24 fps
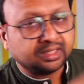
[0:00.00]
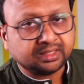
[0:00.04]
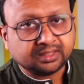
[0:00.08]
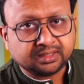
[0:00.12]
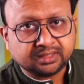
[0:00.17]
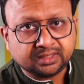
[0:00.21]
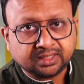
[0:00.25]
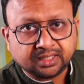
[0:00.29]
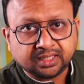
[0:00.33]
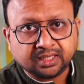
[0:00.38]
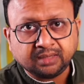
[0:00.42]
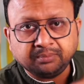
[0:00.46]

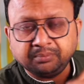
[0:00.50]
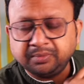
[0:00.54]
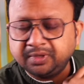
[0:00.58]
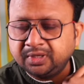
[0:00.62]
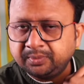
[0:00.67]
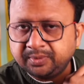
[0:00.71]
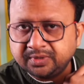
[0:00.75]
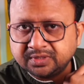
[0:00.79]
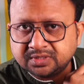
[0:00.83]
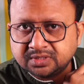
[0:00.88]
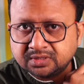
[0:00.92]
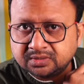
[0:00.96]
ये
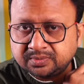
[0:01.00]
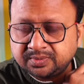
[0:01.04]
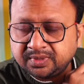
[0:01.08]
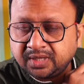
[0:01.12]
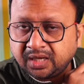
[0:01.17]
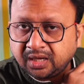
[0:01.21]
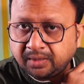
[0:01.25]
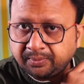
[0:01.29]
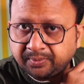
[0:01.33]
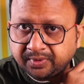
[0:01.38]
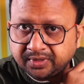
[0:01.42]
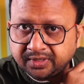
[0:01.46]
मिनी पीसीज भी
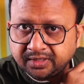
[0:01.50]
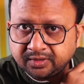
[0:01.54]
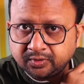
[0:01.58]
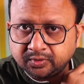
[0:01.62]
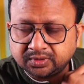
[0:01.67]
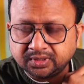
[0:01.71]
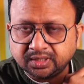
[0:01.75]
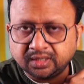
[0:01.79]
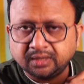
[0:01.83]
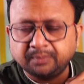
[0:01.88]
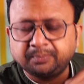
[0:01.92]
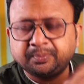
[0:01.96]
अपग्रेड
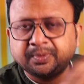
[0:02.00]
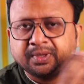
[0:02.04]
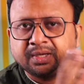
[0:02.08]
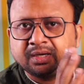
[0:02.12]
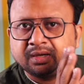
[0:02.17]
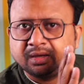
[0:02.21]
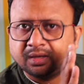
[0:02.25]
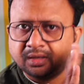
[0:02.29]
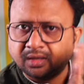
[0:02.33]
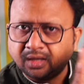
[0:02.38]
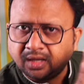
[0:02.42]
होते हैं पर